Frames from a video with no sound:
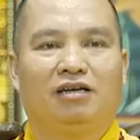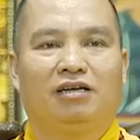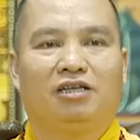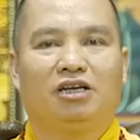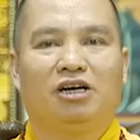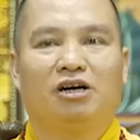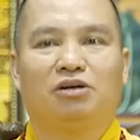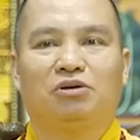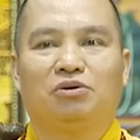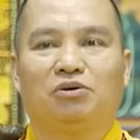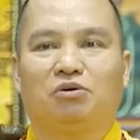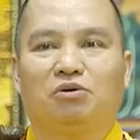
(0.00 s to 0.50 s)

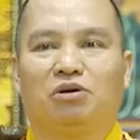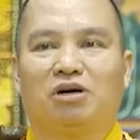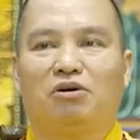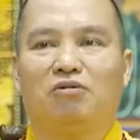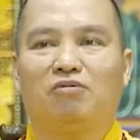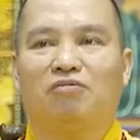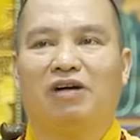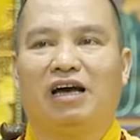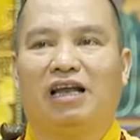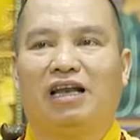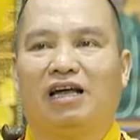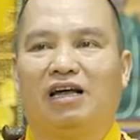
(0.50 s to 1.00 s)
cho dù
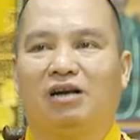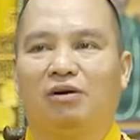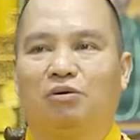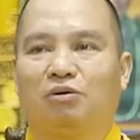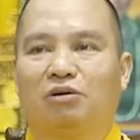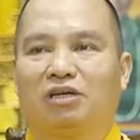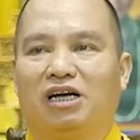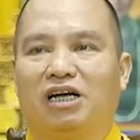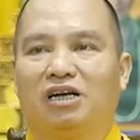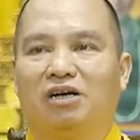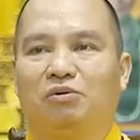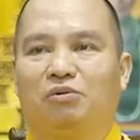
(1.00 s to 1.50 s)
không phải là lục
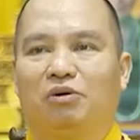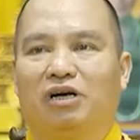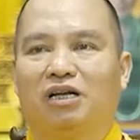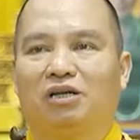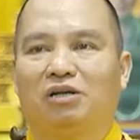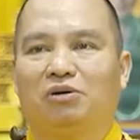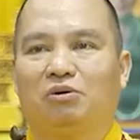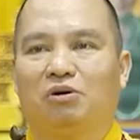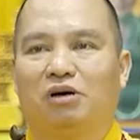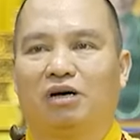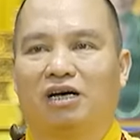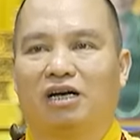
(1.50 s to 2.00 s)
thân quyến
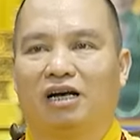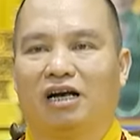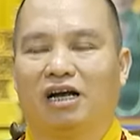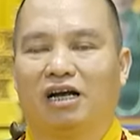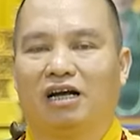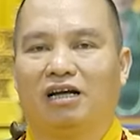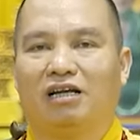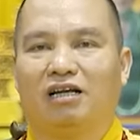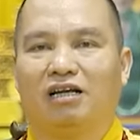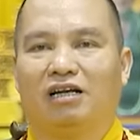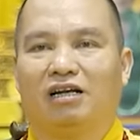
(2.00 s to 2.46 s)
thuộc à,